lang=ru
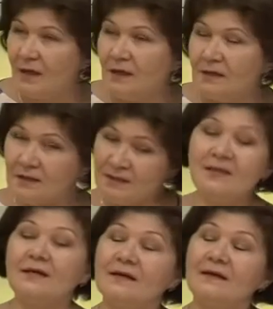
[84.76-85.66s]
И
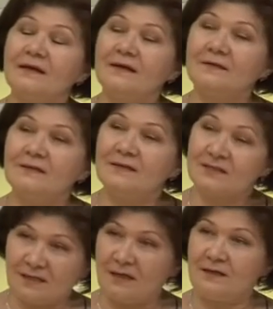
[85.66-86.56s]
энергия,
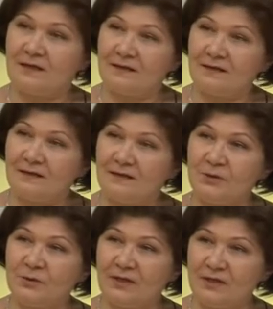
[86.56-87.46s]
настроение,
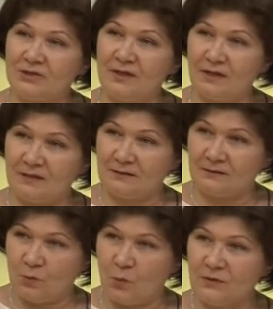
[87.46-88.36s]
которое рождает
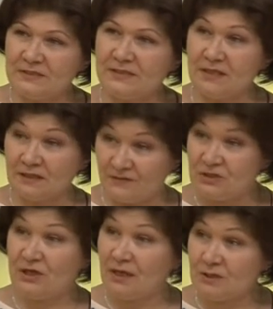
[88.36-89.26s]
голос и
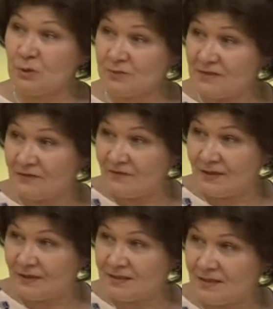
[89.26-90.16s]
отвечает, собственно
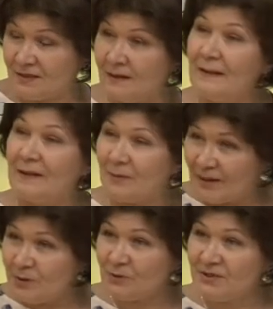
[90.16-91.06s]
говоря, за
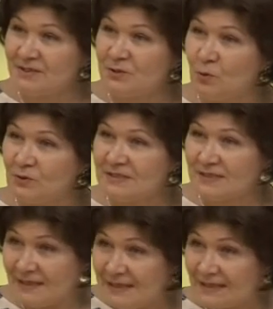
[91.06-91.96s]
полетность
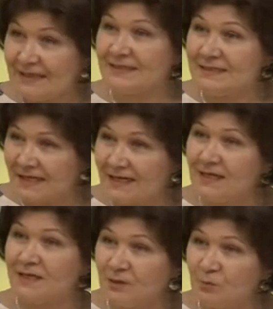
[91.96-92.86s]
голоса, энергия,
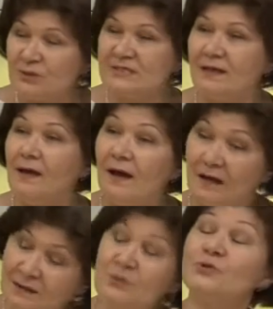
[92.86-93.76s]
настроение, эмоция,
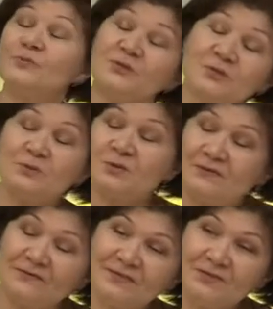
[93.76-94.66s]
она тоже
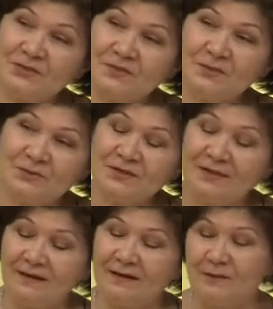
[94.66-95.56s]
присутствовала сейчас, очень
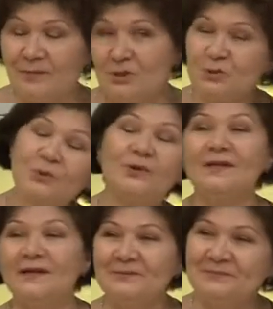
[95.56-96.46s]
такая
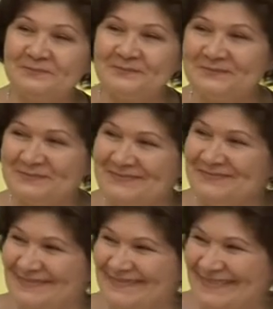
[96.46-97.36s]
мажорная.
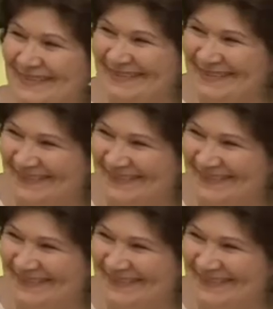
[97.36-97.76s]
Ну, ну, что вы